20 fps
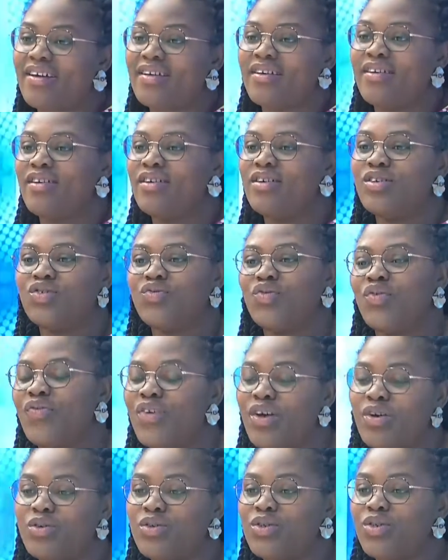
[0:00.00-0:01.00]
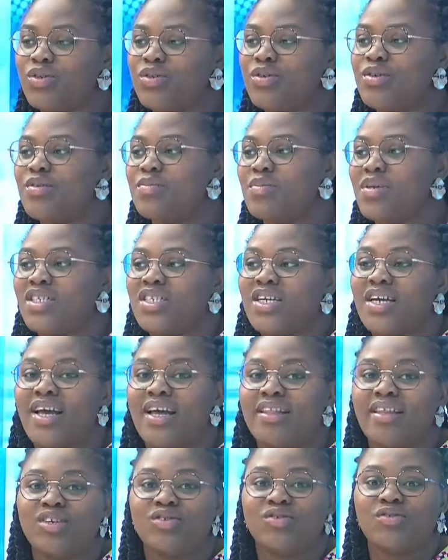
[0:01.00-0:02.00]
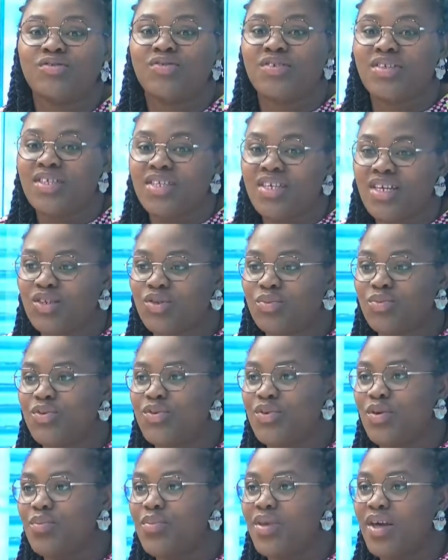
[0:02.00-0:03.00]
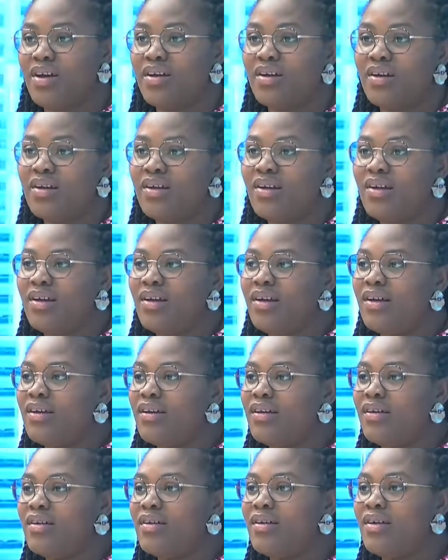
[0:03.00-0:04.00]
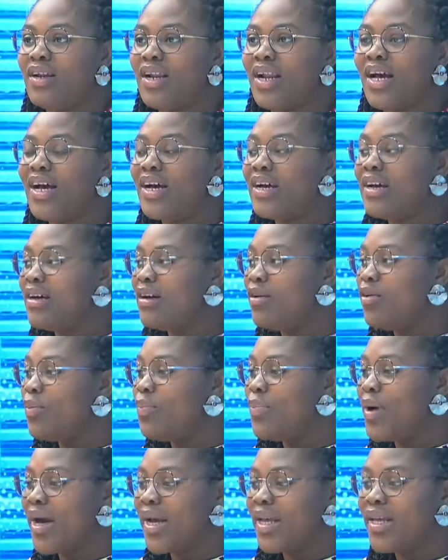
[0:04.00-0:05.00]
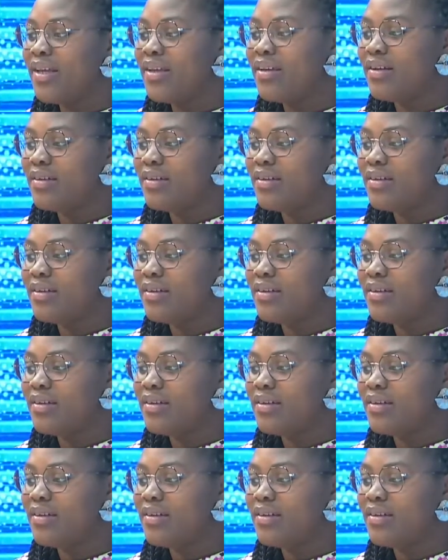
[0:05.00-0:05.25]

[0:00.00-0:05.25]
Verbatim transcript: euh, je veux faire autre chose, mais chaque année, je finis et je me sens bien. Euh, là, le pari